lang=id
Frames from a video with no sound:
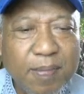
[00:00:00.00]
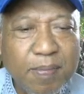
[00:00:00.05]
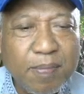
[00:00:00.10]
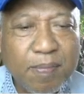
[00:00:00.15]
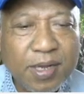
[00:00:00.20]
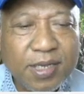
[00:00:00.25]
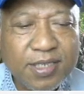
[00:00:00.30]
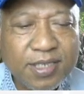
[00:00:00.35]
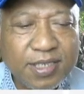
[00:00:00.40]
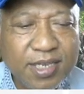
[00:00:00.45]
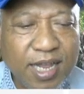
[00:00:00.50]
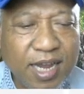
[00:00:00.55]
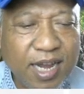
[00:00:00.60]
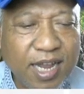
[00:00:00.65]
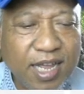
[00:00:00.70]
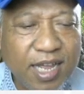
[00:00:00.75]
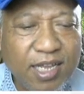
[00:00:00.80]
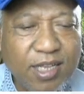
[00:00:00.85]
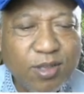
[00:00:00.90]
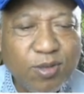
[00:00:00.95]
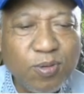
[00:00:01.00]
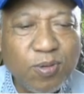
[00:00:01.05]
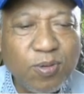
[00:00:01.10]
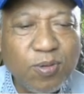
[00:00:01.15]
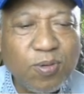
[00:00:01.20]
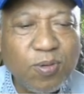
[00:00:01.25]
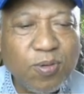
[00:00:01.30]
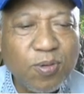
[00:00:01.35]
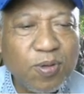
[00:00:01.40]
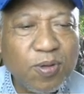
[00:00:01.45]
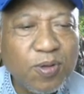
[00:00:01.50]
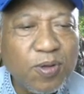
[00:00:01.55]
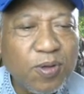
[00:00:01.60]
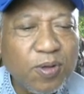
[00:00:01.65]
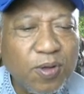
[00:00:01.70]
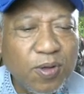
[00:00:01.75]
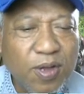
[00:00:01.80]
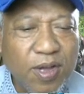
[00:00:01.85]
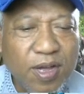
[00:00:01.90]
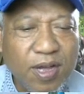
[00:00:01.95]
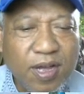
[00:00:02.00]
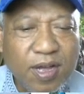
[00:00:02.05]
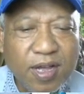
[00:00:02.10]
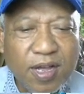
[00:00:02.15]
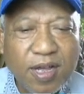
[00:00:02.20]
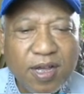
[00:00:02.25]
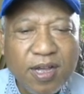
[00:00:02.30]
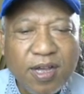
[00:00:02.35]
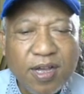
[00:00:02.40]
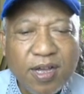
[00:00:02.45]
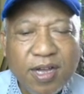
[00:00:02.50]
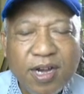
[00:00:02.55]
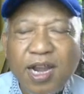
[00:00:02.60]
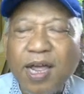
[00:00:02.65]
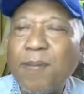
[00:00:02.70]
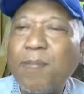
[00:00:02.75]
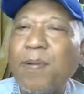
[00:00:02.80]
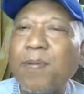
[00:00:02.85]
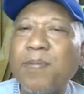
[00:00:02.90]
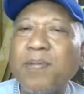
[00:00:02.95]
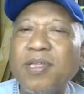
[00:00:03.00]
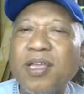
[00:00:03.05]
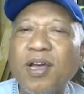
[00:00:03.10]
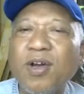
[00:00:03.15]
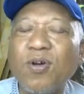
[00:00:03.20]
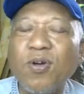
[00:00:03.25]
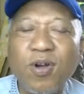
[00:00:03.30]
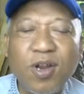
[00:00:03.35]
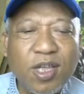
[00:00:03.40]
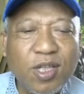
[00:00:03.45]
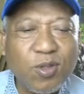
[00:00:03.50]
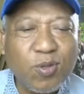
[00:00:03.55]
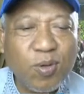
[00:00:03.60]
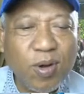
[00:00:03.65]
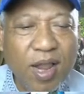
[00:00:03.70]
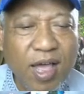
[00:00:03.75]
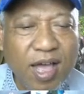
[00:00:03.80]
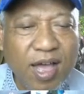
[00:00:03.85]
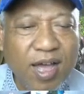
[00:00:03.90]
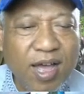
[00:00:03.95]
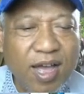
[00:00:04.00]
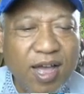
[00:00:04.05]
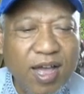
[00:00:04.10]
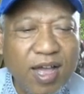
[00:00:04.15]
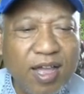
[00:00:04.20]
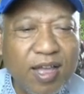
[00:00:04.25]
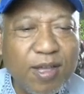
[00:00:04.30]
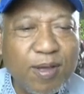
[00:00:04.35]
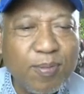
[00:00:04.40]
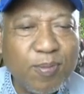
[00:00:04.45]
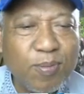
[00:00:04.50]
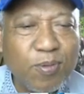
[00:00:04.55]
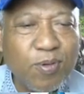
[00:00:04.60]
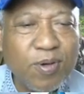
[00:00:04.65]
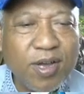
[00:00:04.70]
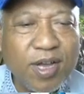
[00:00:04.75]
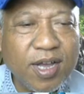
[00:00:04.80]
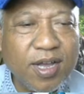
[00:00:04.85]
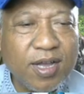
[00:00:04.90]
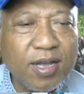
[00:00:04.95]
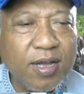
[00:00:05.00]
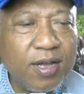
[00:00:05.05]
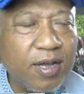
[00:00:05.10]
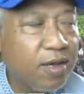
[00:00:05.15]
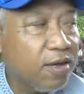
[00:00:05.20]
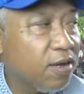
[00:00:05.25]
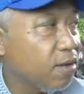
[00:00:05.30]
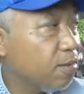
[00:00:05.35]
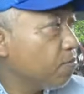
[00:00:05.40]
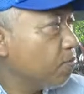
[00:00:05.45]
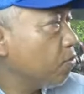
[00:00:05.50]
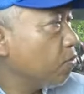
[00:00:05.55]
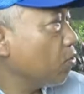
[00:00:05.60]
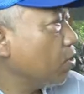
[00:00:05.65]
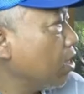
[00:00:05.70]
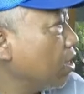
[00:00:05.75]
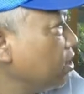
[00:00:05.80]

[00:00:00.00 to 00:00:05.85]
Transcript: masalah itu eh, kenapa minyak goreng itu langka ya bukan